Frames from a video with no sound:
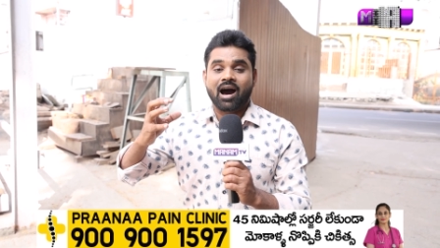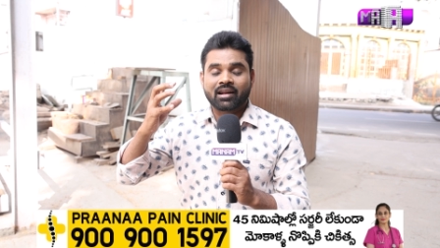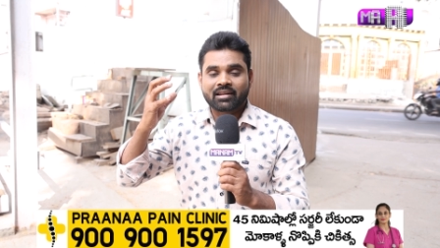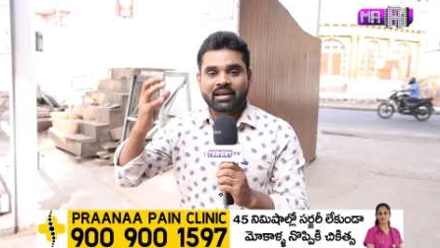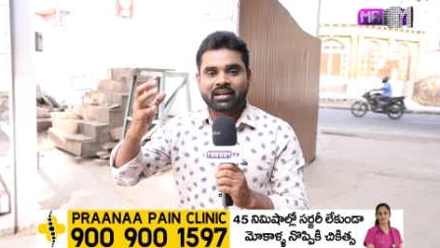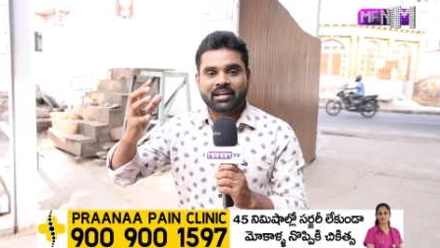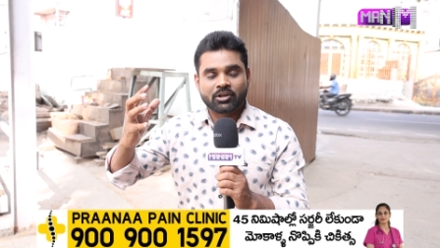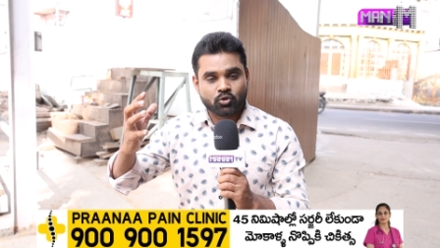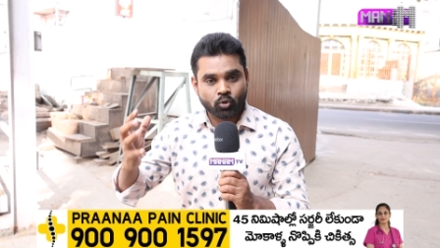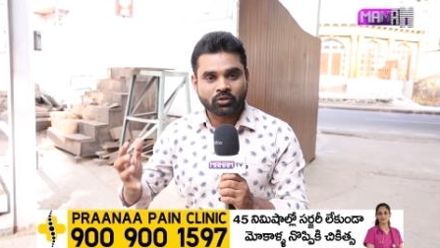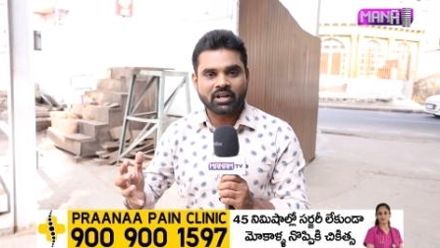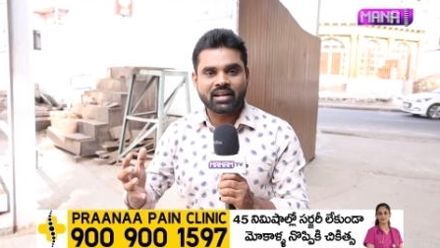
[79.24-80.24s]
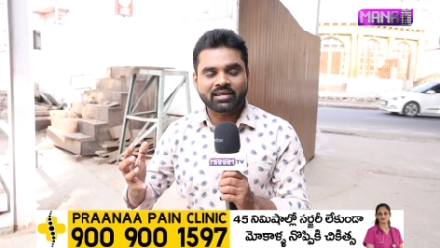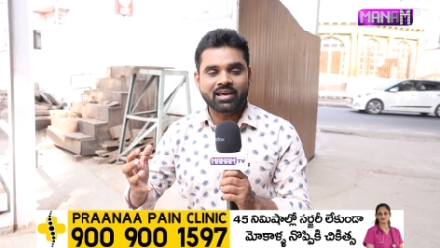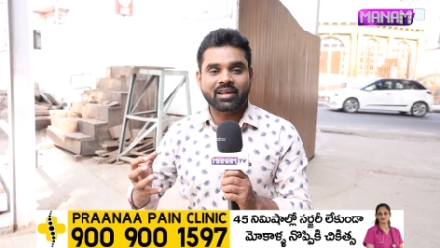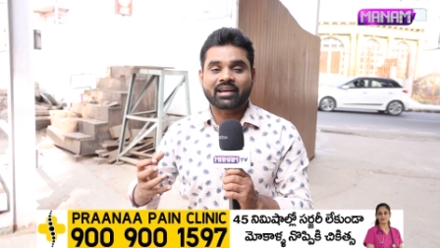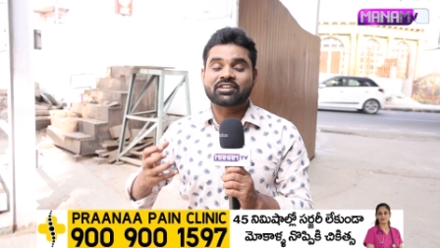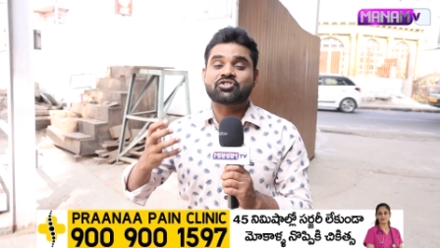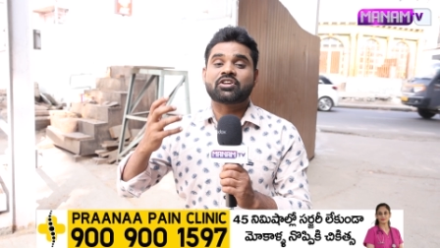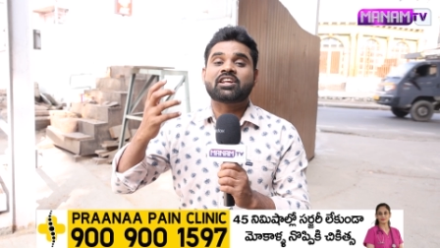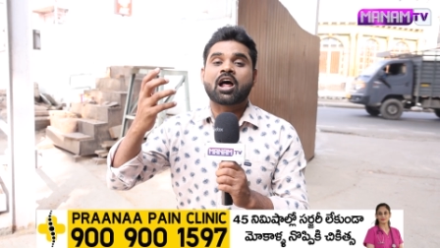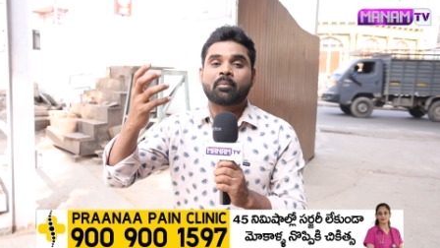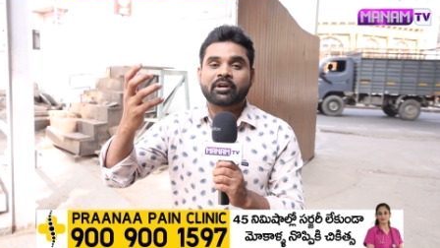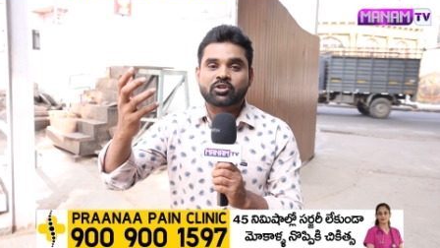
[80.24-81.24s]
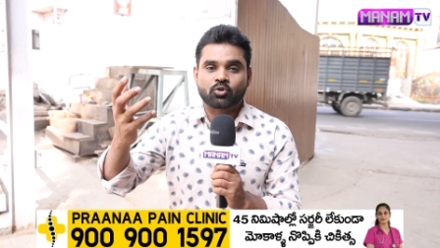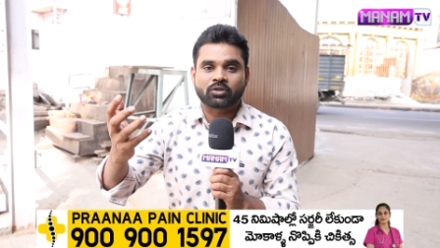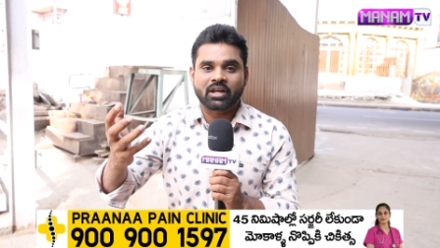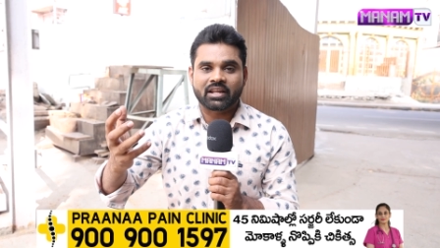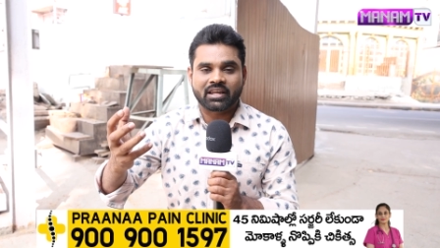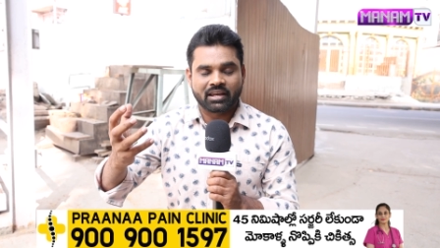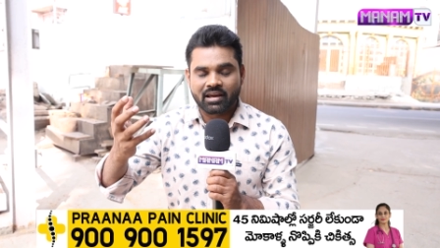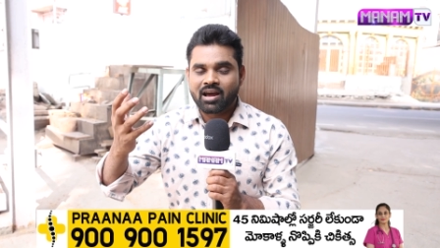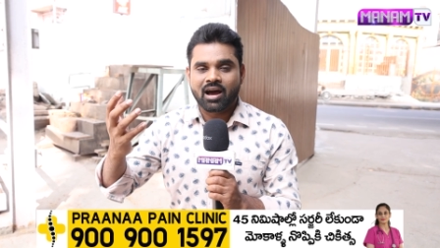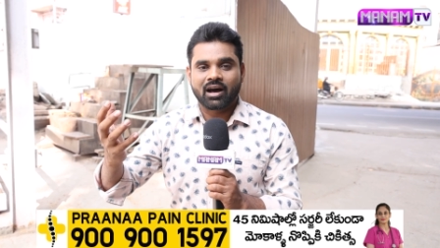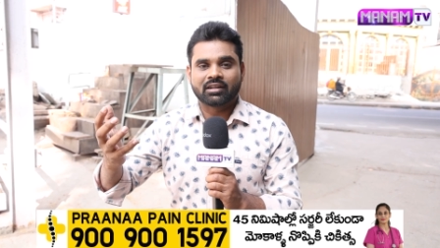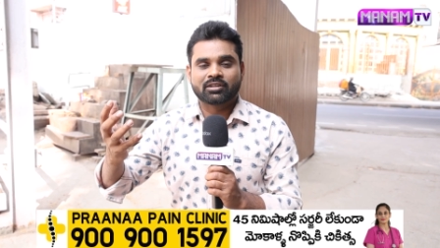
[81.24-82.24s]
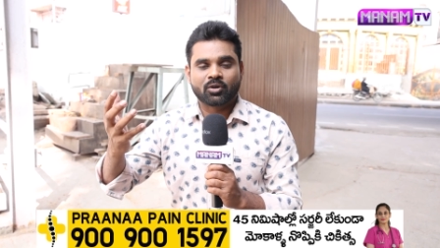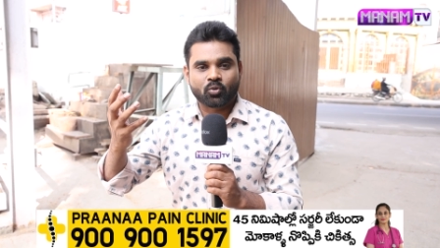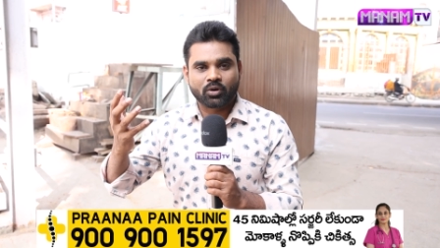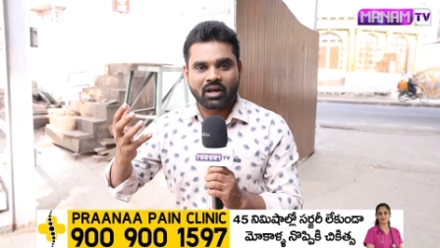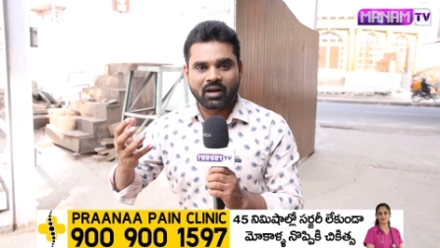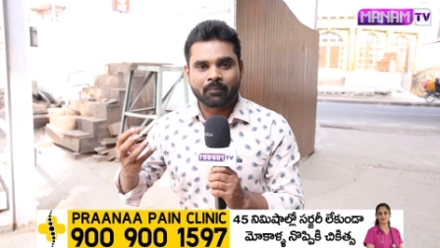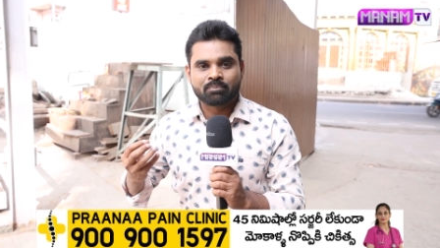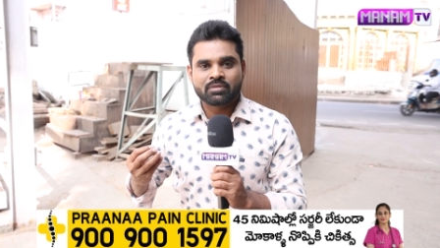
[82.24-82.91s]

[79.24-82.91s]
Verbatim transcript: ఆలయాన్ని చూడటానికి అలాగే శ్రీరాముని చూడటానికి అందరూ కూడా